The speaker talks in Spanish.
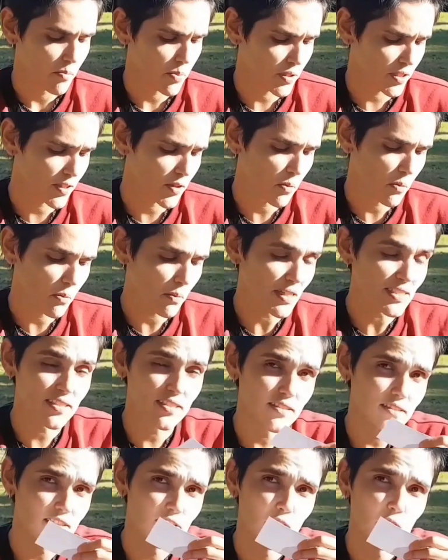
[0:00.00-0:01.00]
Porque es como más
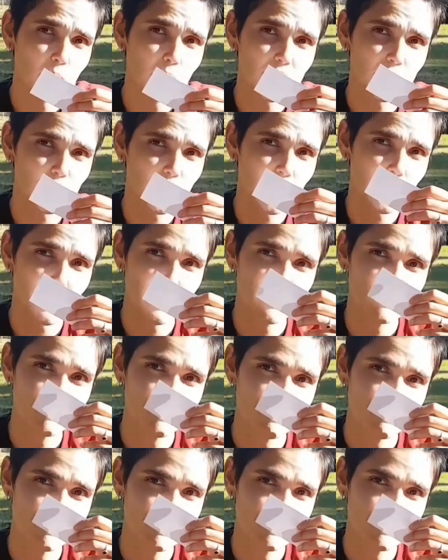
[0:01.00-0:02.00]
cítrico, más suave.
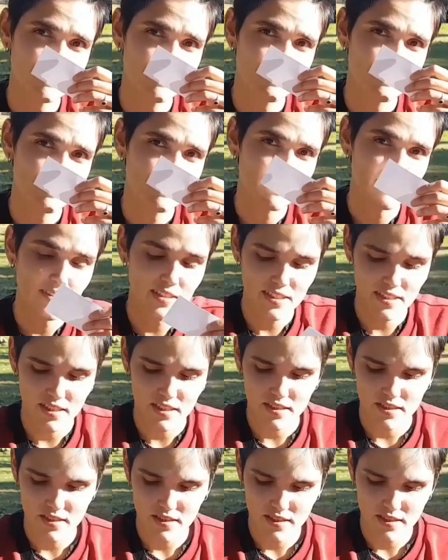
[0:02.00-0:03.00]
¿Más suavetón? Sí.
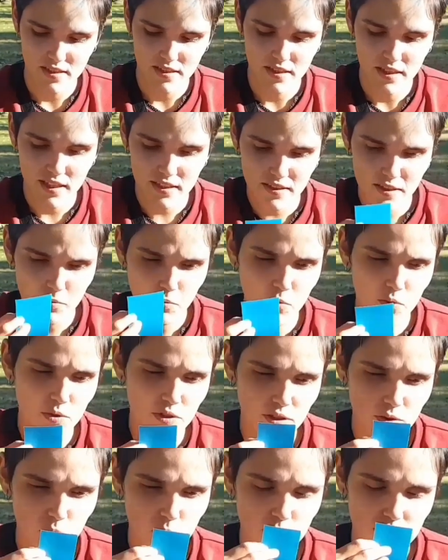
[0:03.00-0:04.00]
Este es
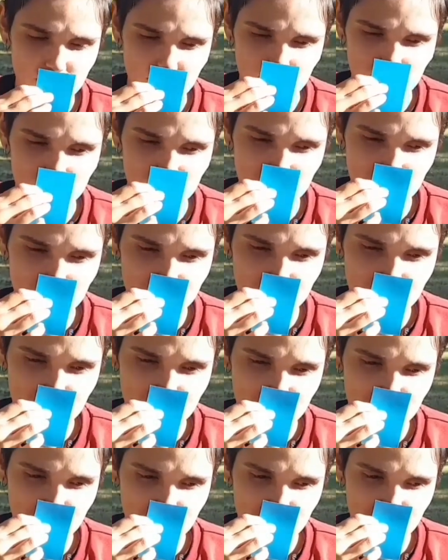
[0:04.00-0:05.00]
muy dulce.
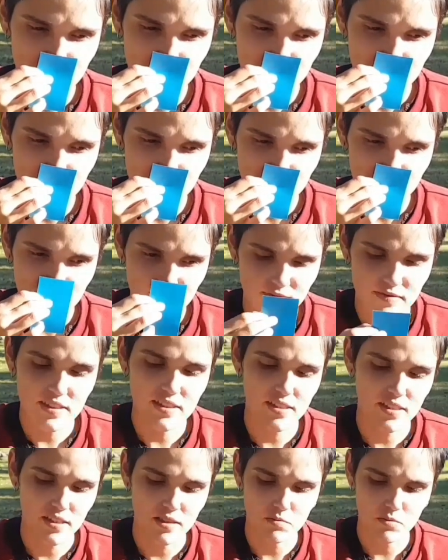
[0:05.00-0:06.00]
¿Lo sentí muy fuerte?
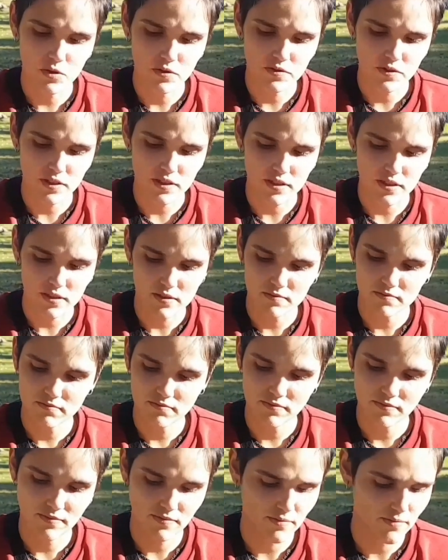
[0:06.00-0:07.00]
Sí, muy fuerte.
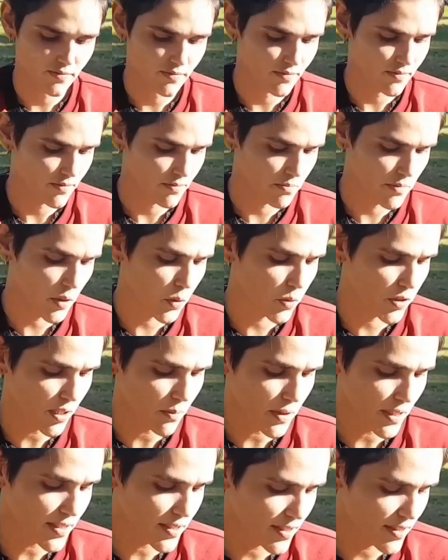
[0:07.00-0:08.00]
Me gusta
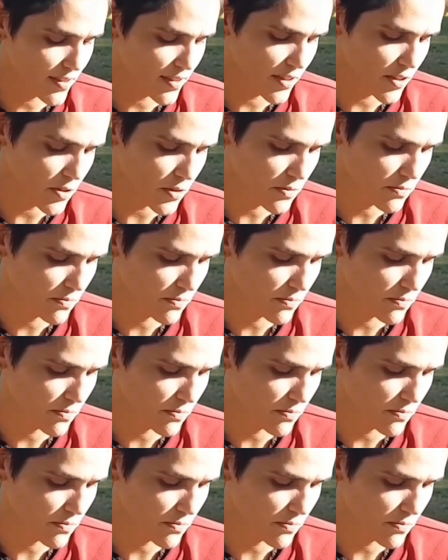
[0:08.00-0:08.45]
más cítrico.